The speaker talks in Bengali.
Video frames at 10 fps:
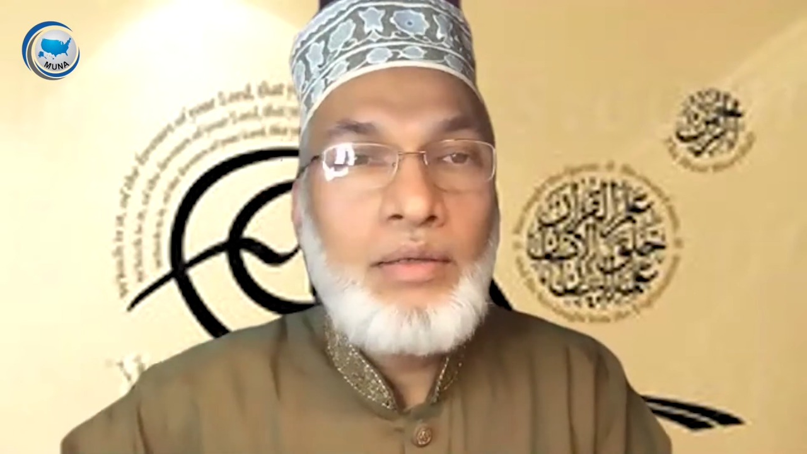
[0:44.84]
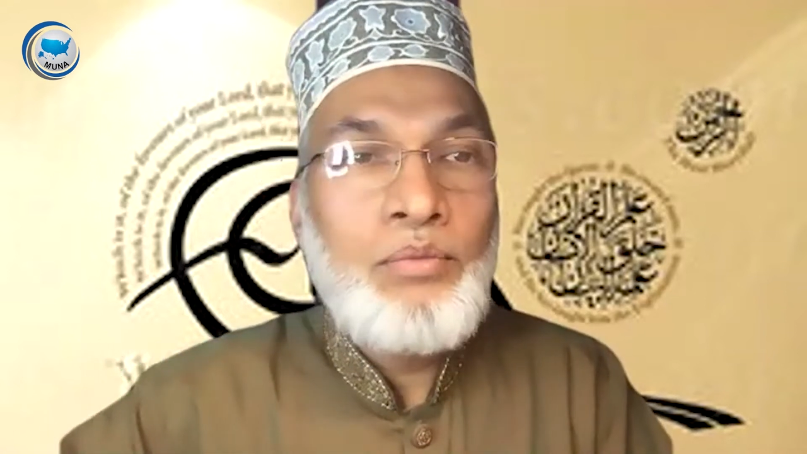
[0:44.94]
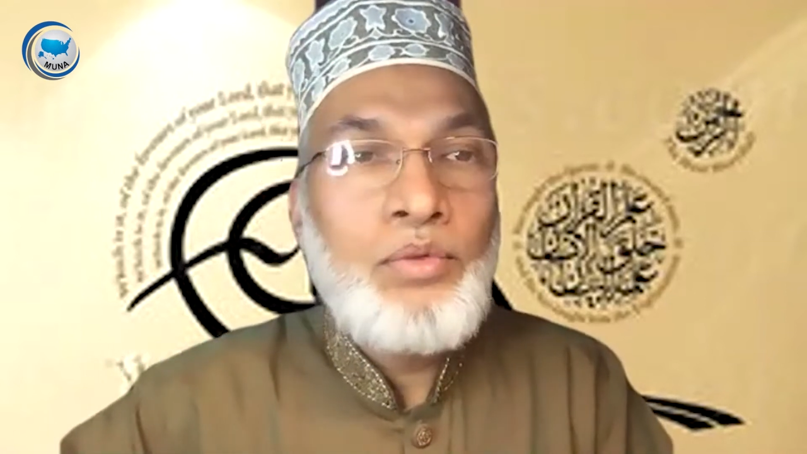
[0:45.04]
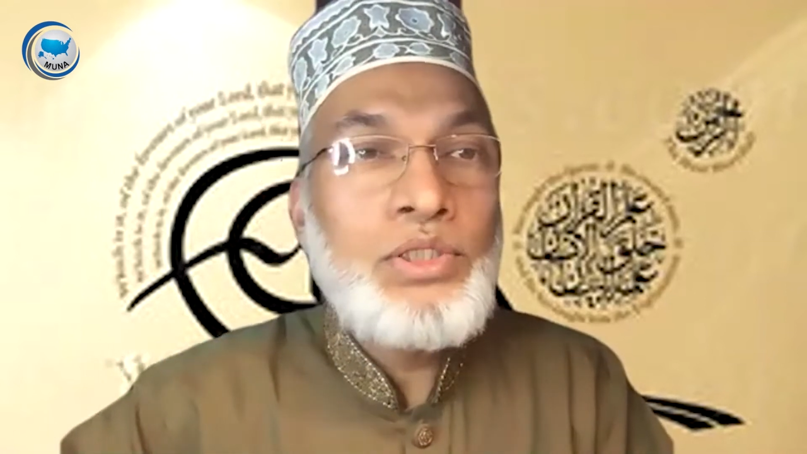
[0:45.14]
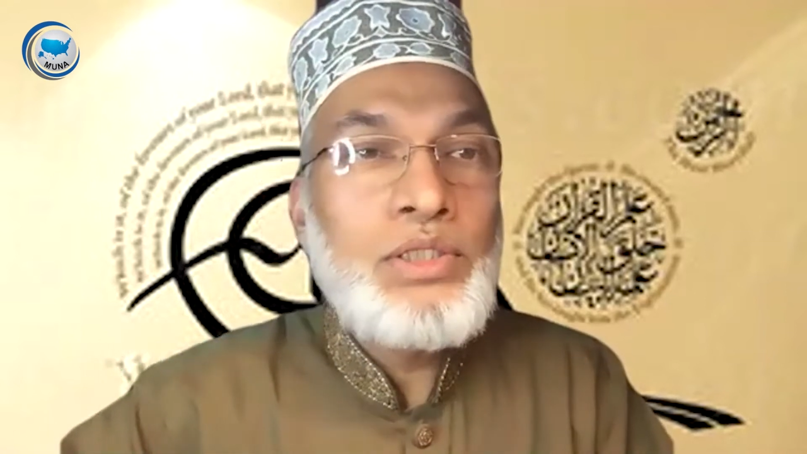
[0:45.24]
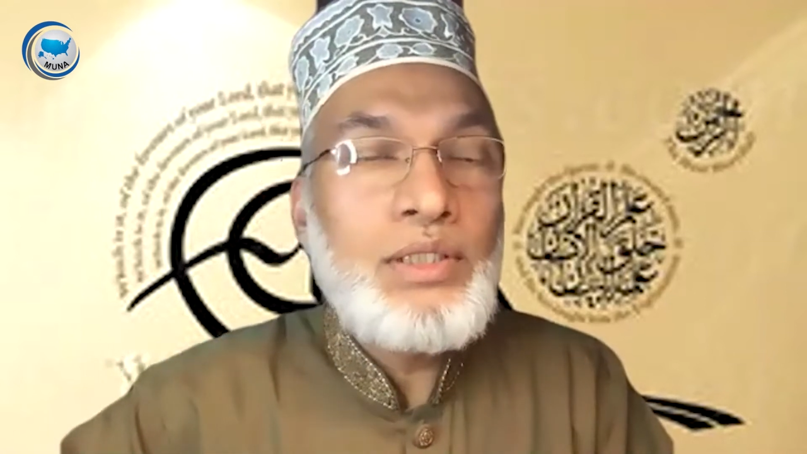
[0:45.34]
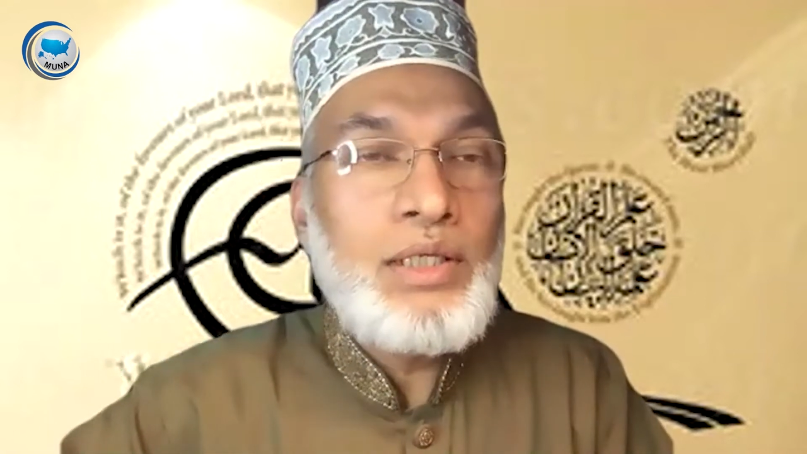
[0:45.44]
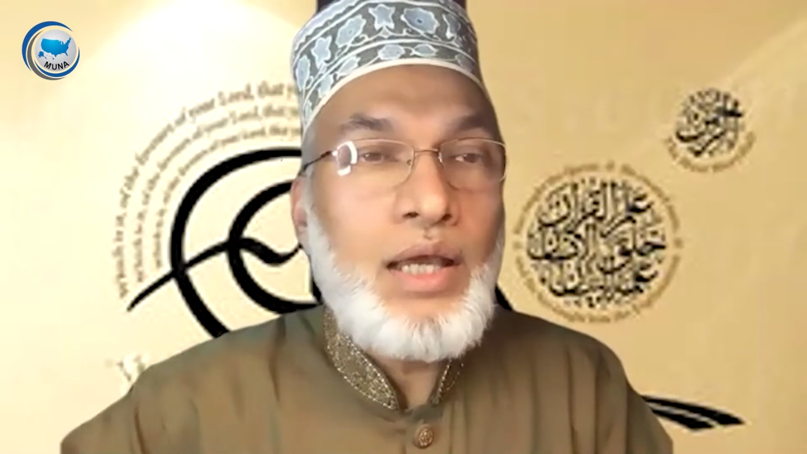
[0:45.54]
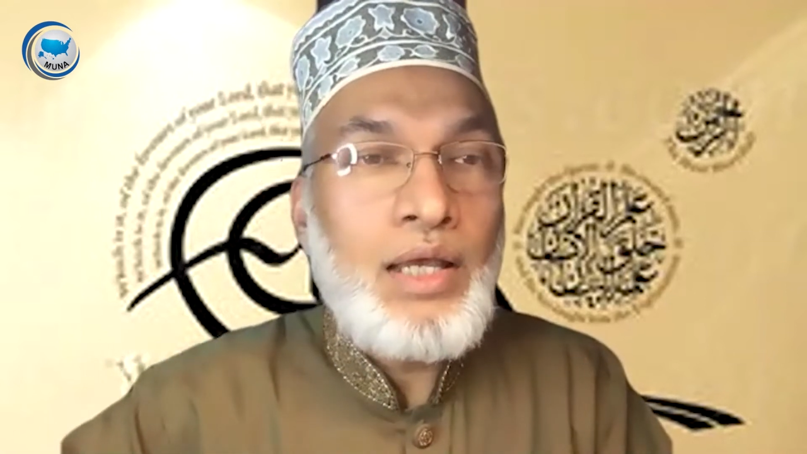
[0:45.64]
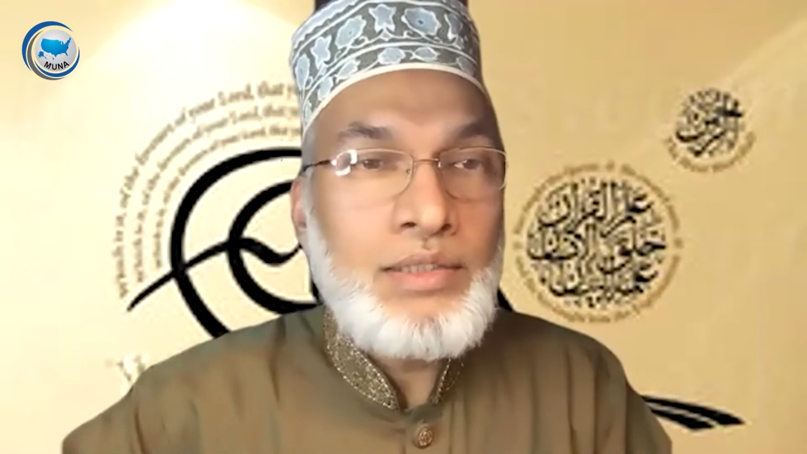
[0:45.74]
মসজিদে
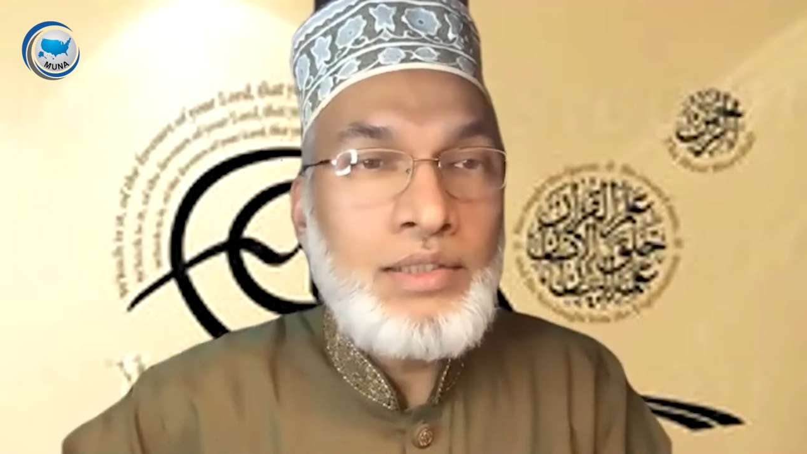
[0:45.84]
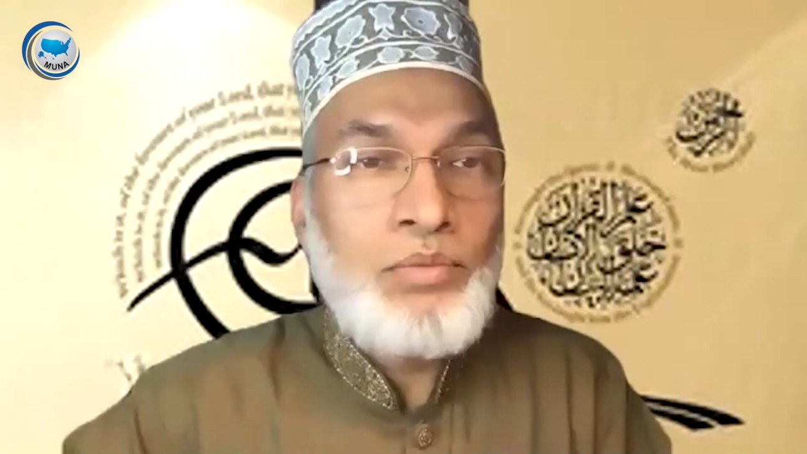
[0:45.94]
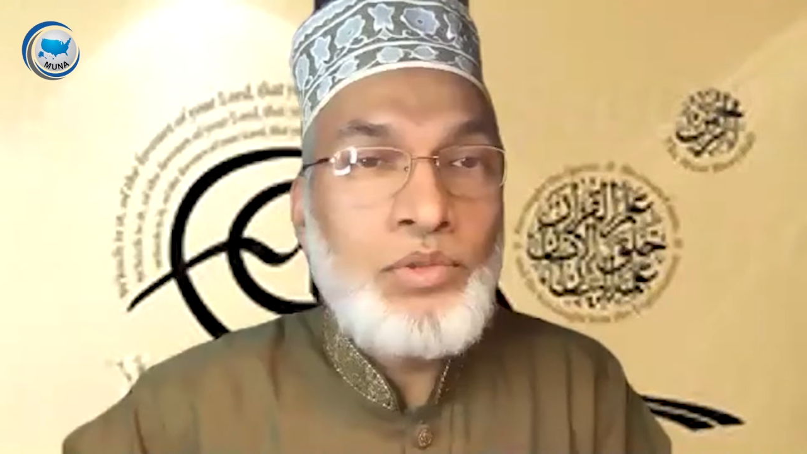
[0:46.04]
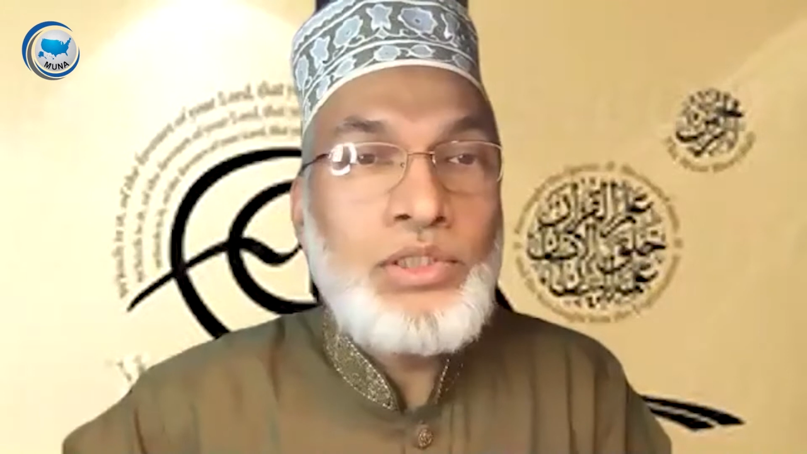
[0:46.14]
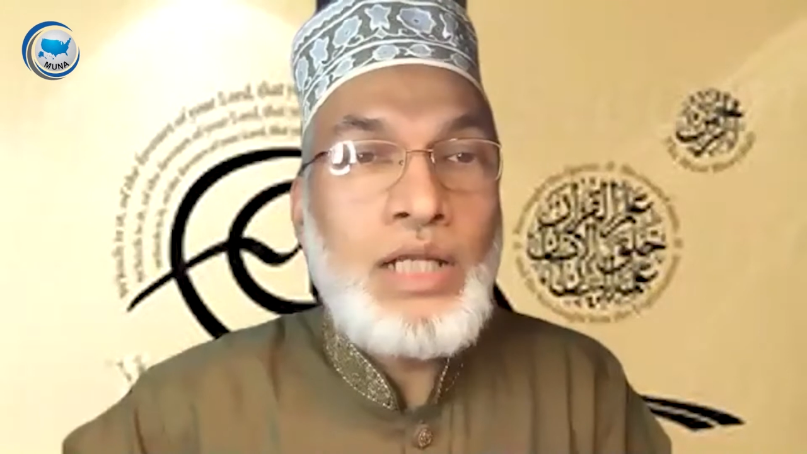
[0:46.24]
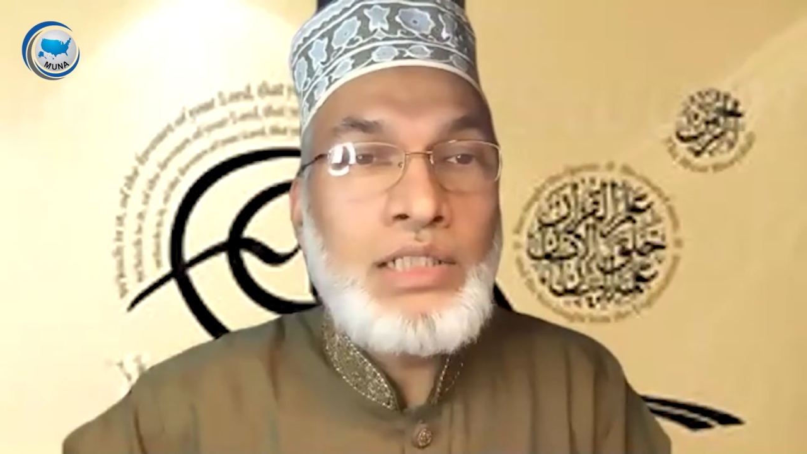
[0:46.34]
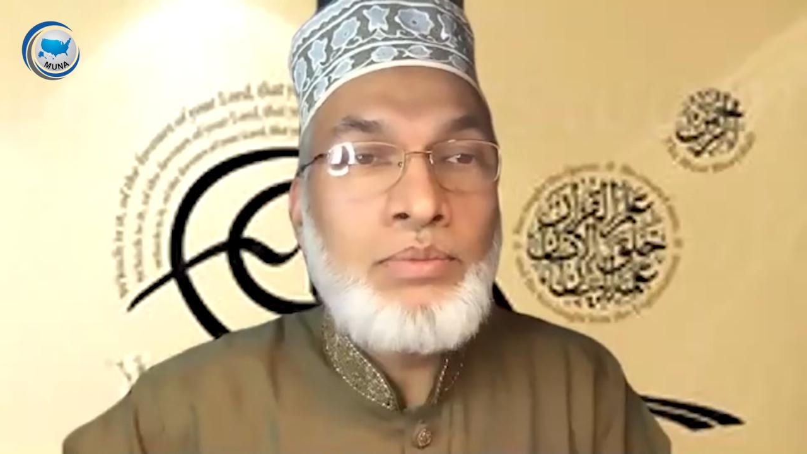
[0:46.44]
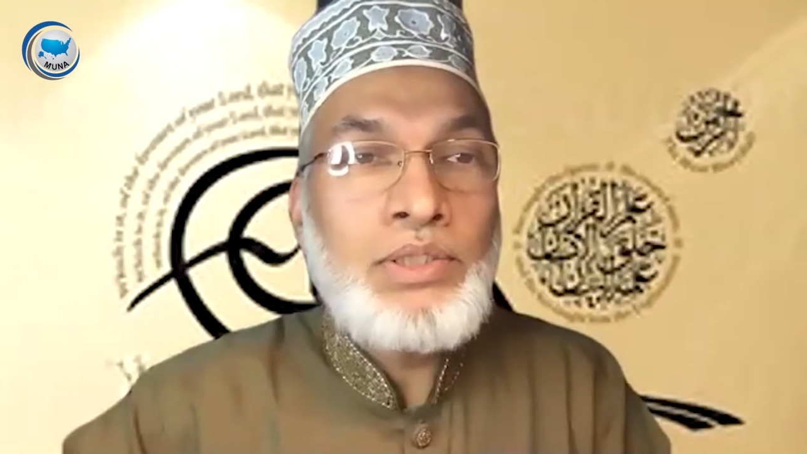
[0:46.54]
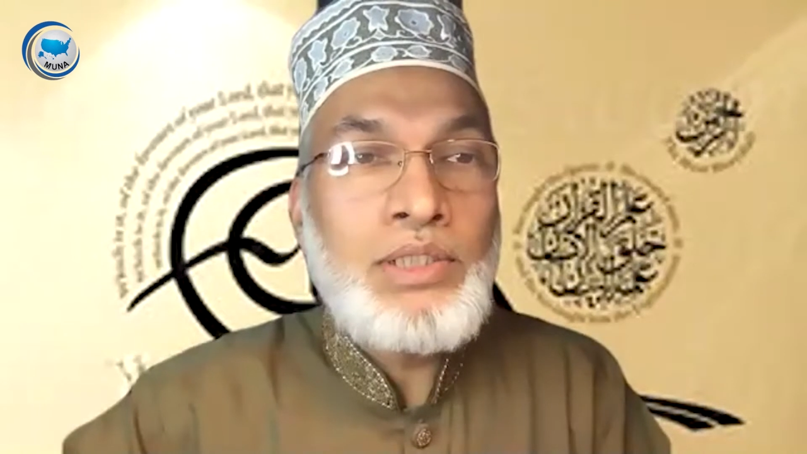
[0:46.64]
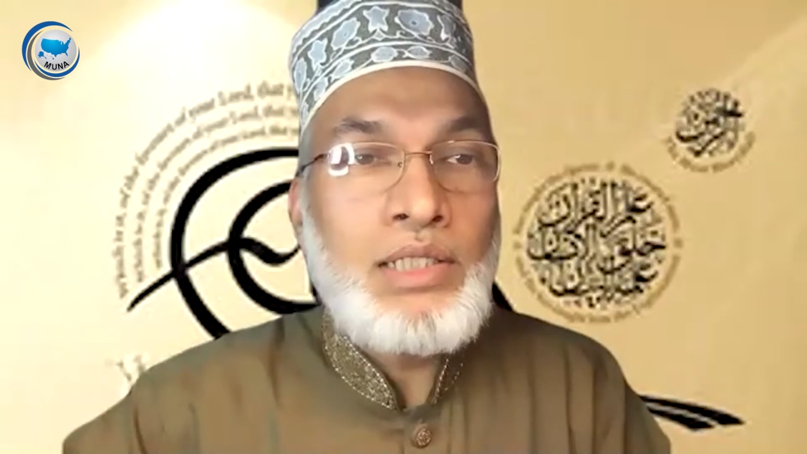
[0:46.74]
আছেন মসজিদের আশেপাশে